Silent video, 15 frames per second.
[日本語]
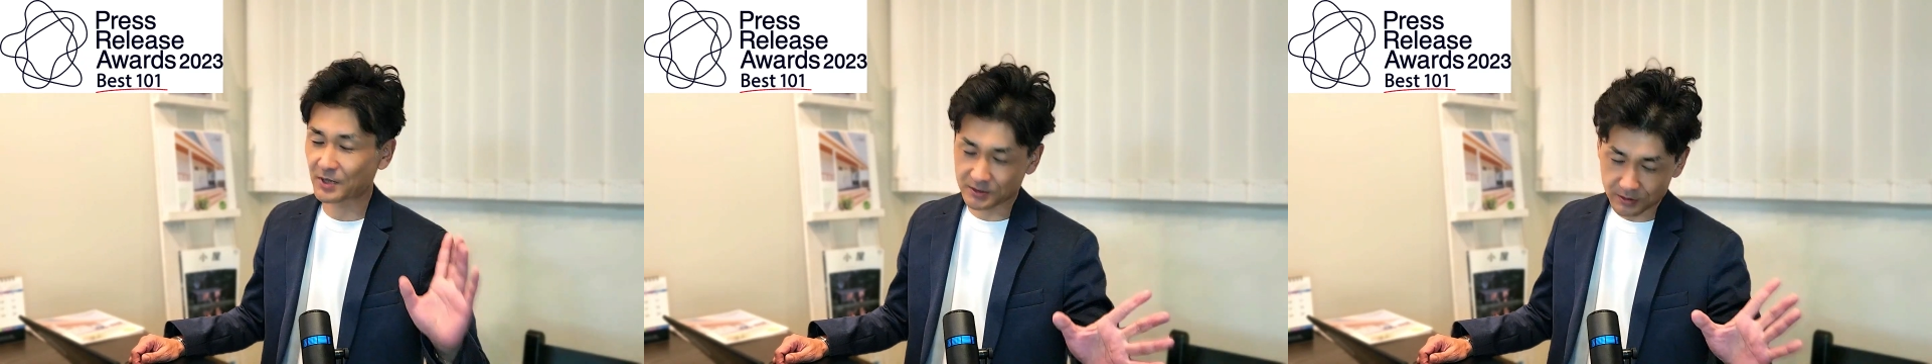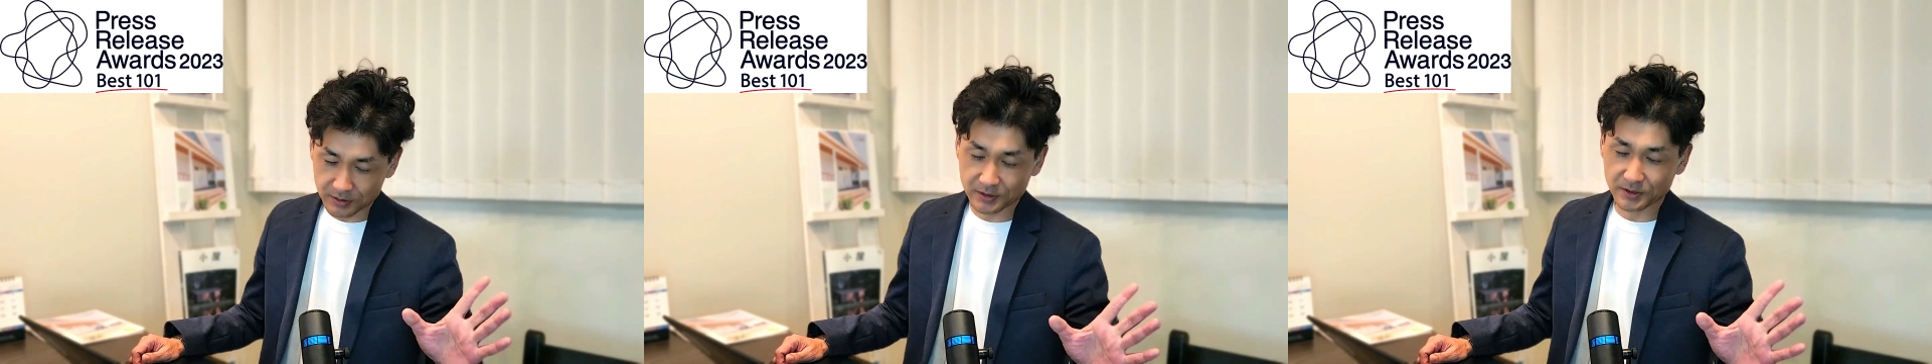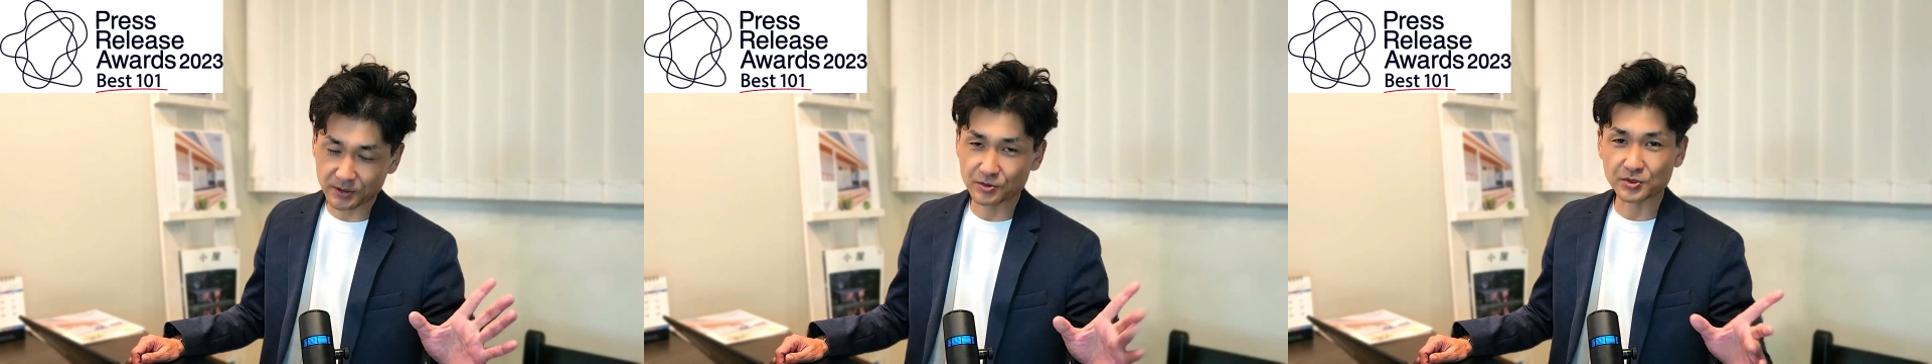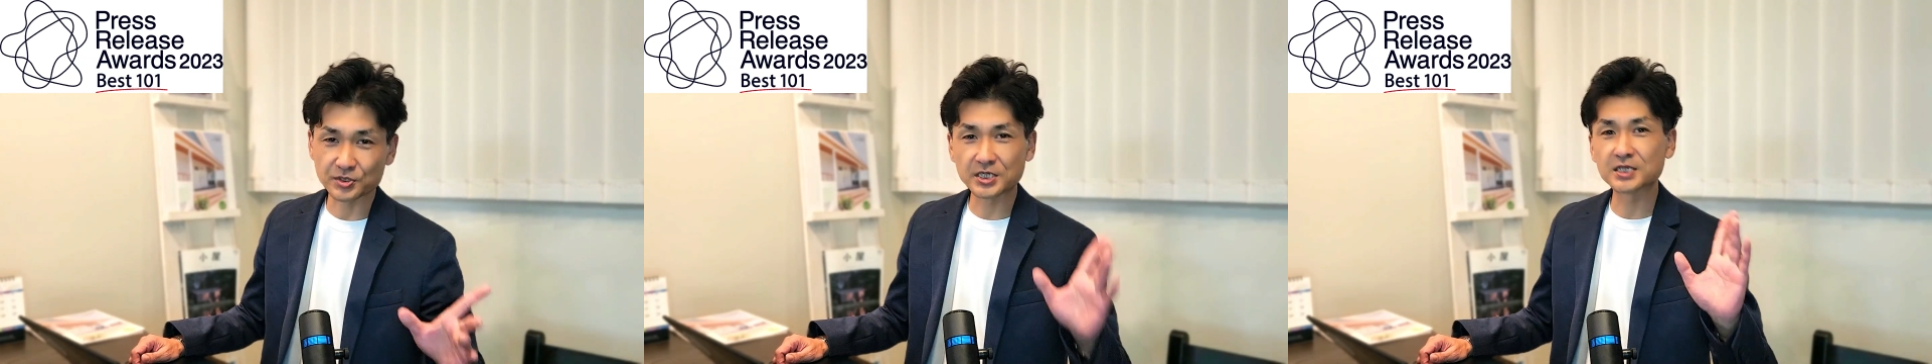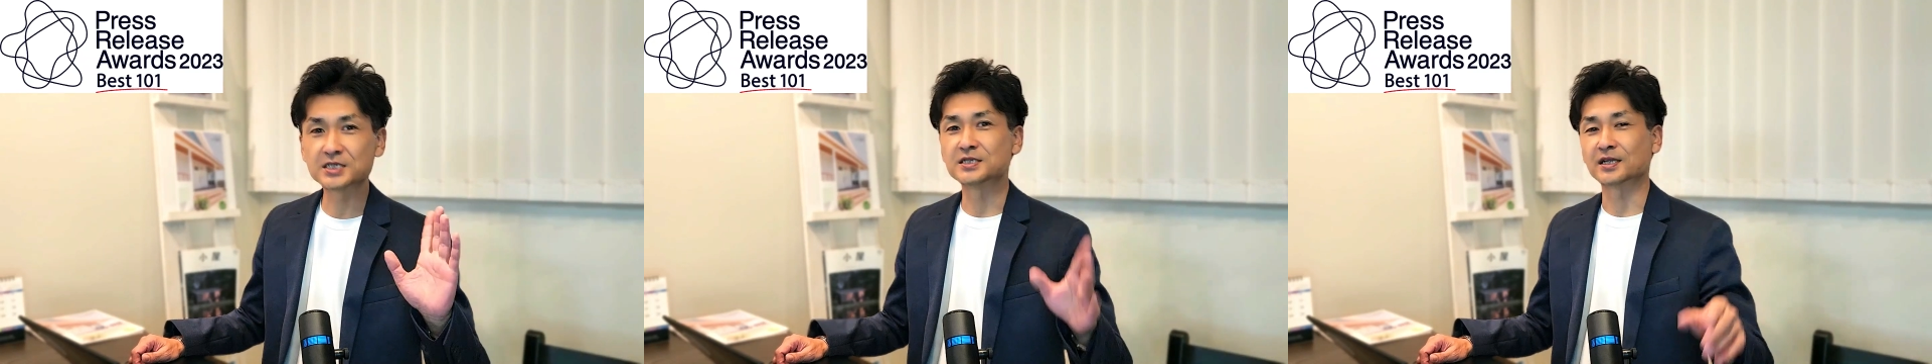すっていう
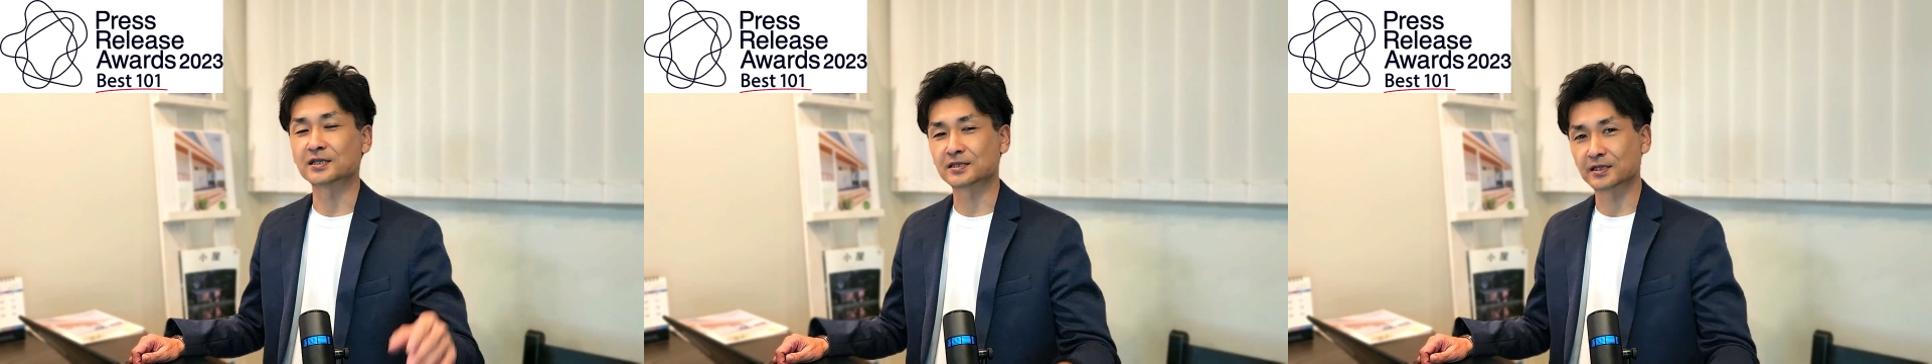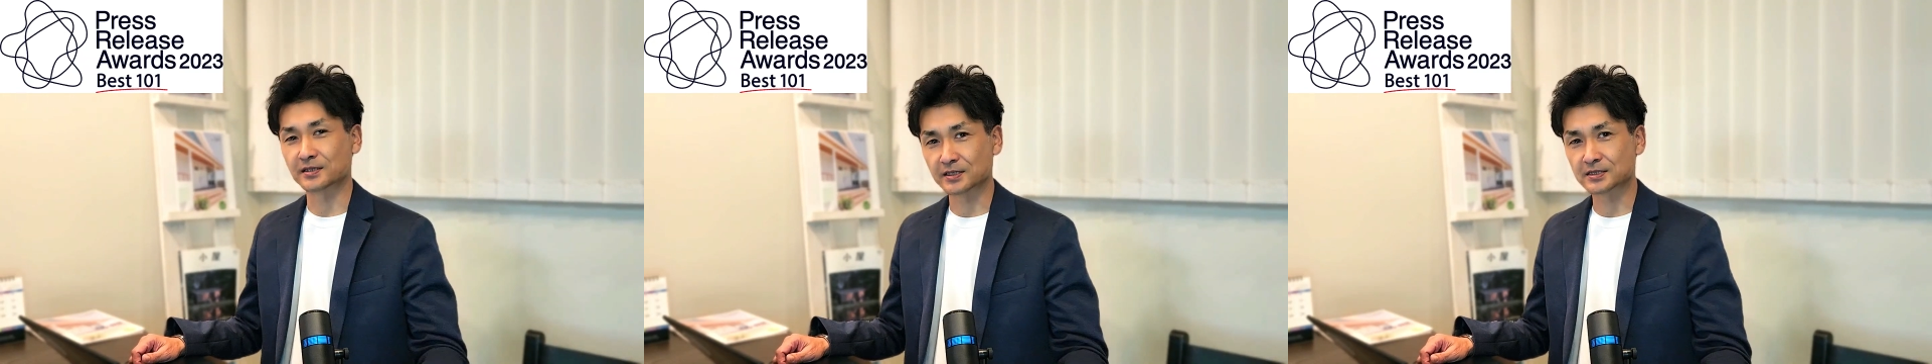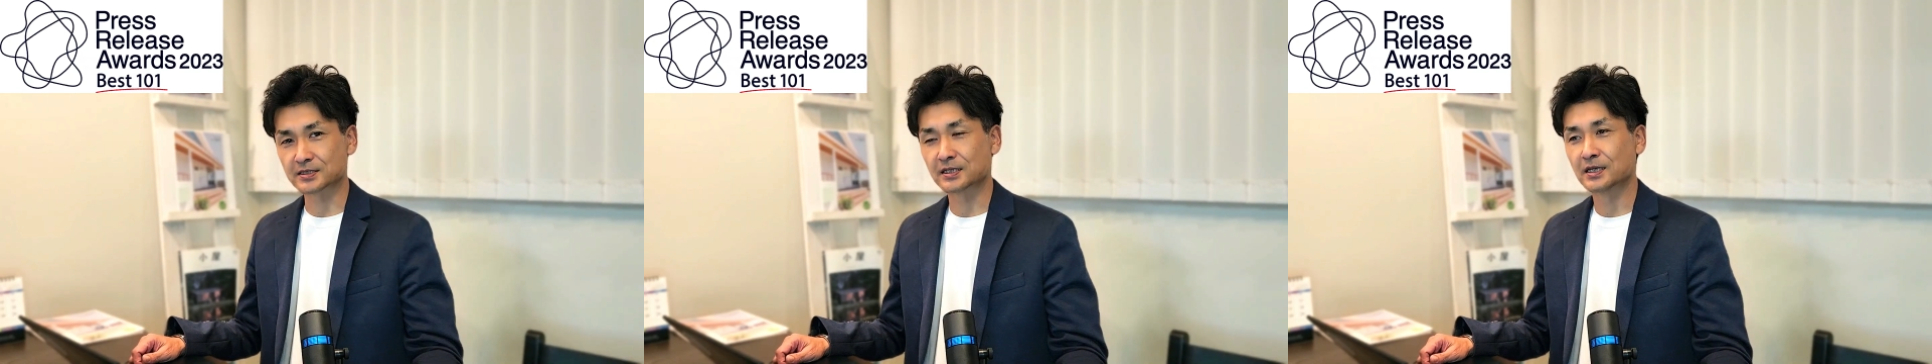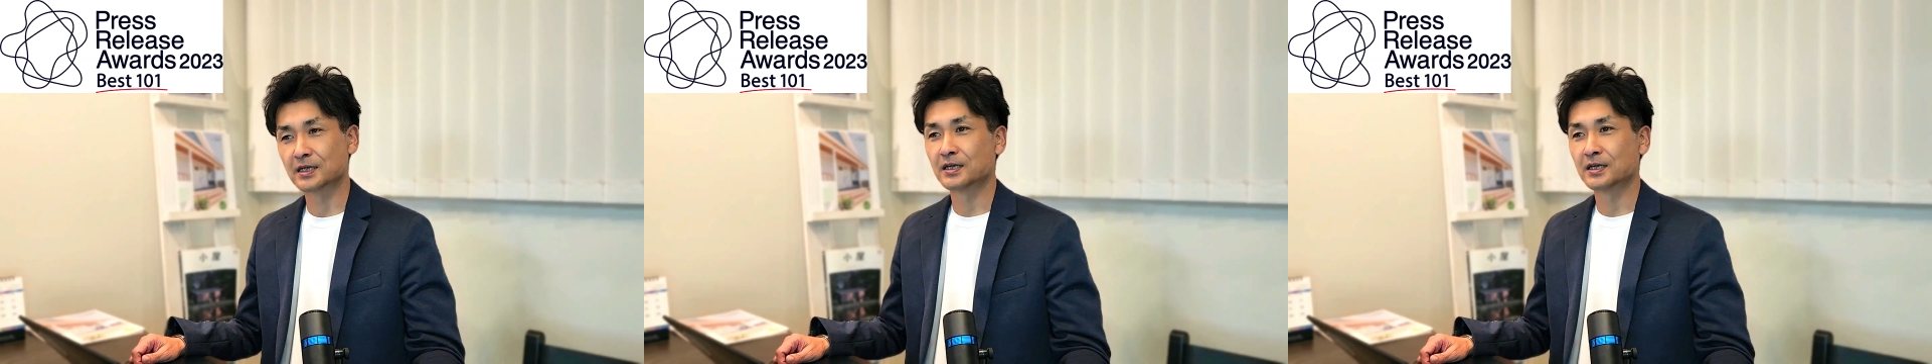記事だったんです。